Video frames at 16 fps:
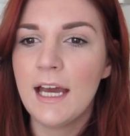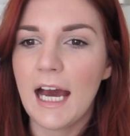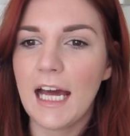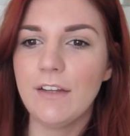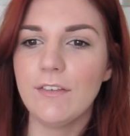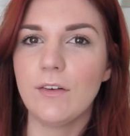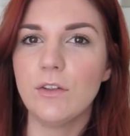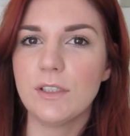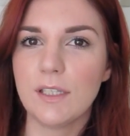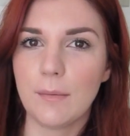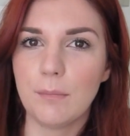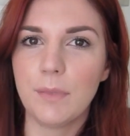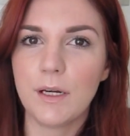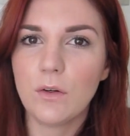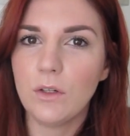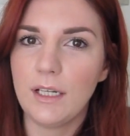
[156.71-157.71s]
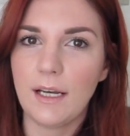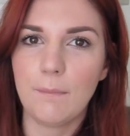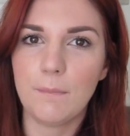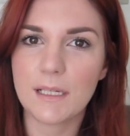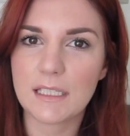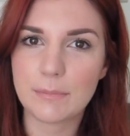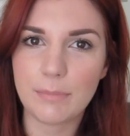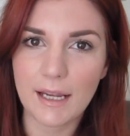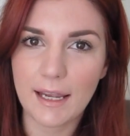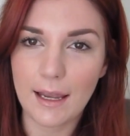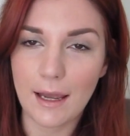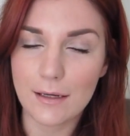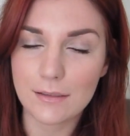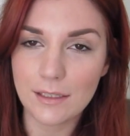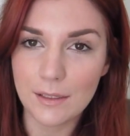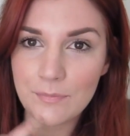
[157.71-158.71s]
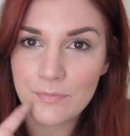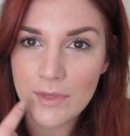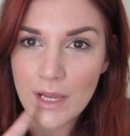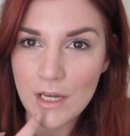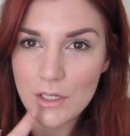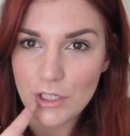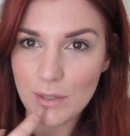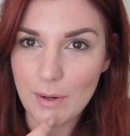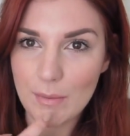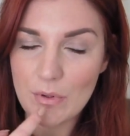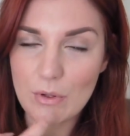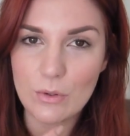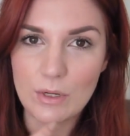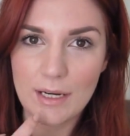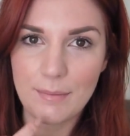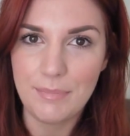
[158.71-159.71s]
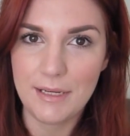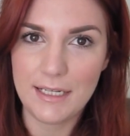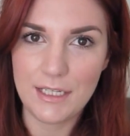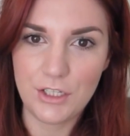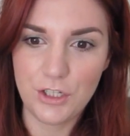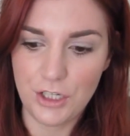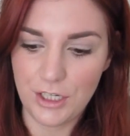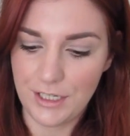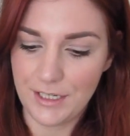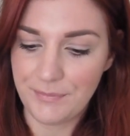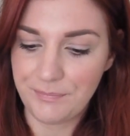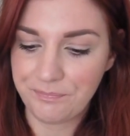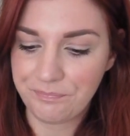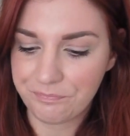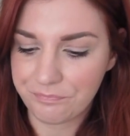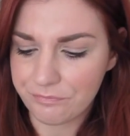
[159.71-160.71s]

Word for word: arrivavo sempre con le labbra spaccate, cioè proprio con le pellicine.